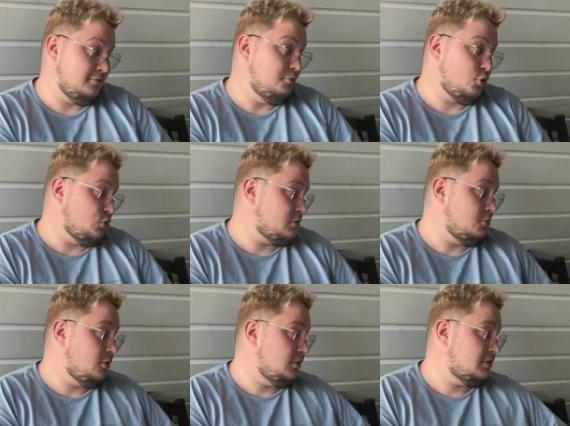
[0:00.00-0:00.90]
Просто
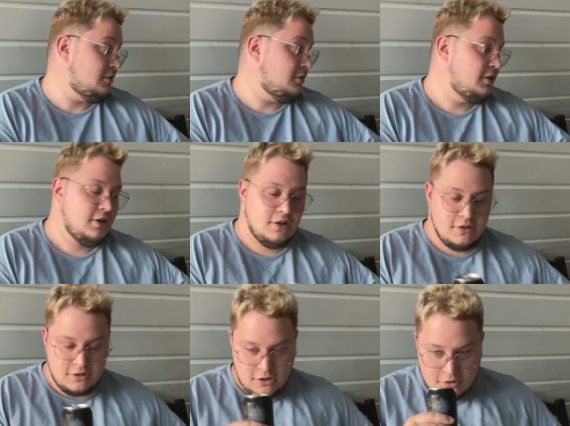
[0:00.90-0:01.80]
молодцы.
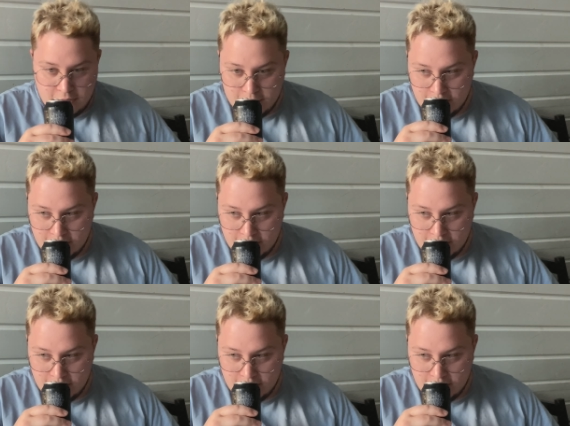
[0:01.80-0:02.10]
Так.